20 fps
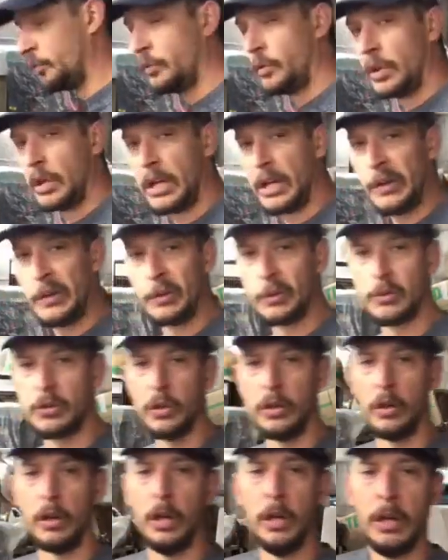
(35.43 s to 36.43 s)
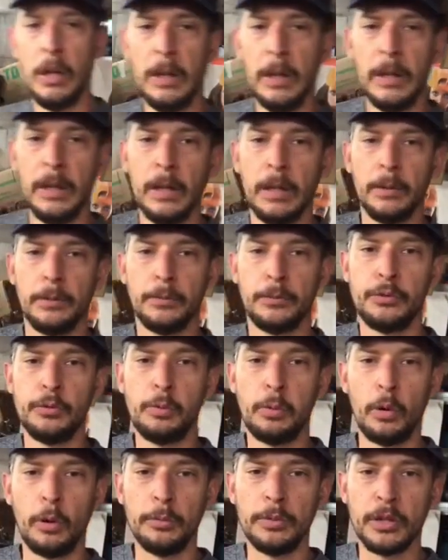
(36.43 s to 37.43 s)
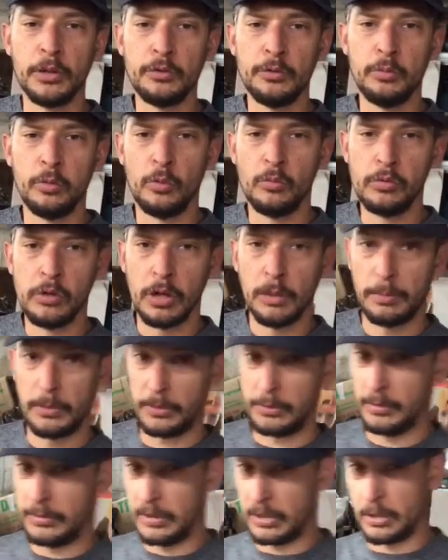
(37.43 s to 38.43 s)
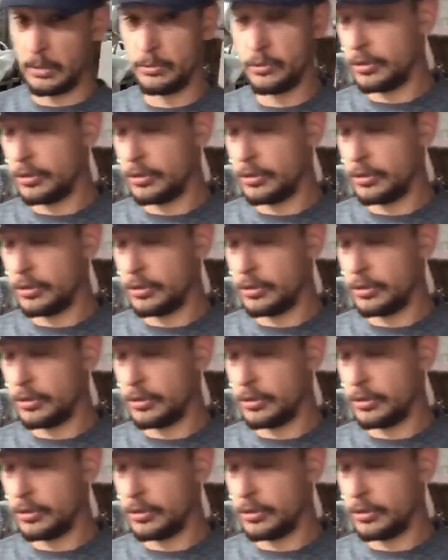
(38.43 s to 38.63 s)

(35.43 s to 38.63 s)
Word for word: voilà donc euh, tu prends bien du bon bois parce que ça comme je